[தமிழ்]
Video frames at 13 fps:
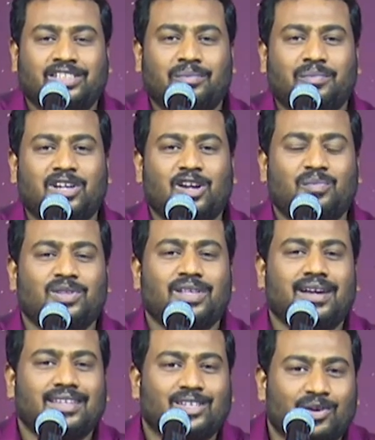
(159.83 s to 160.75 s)
ஜெபிக்கும்
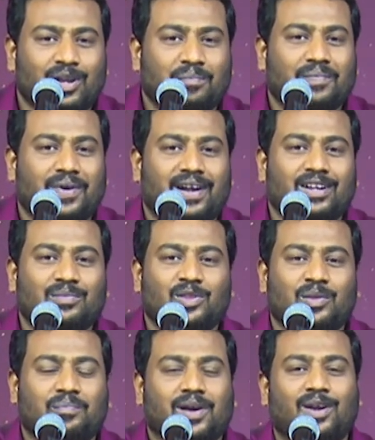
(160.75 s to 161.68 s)
போது எடுத்தோடனே
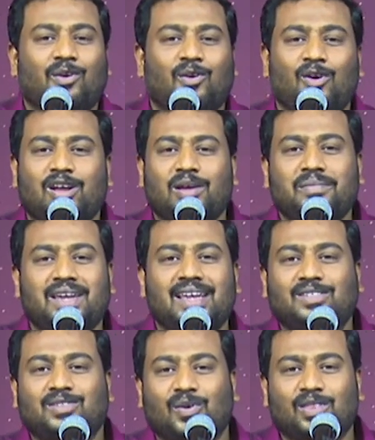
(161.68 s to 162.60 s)
பாடும்போது பரலோகமே
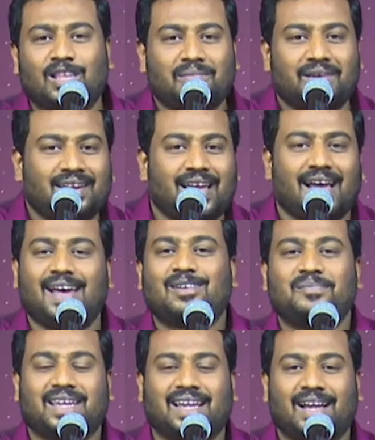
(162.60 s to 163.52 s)
என் சொந்தமேனா
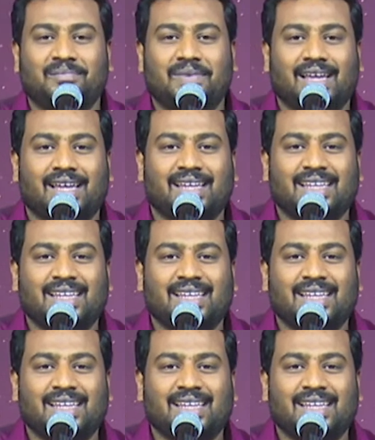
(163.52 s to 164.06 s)
ஆரம்பிக்காம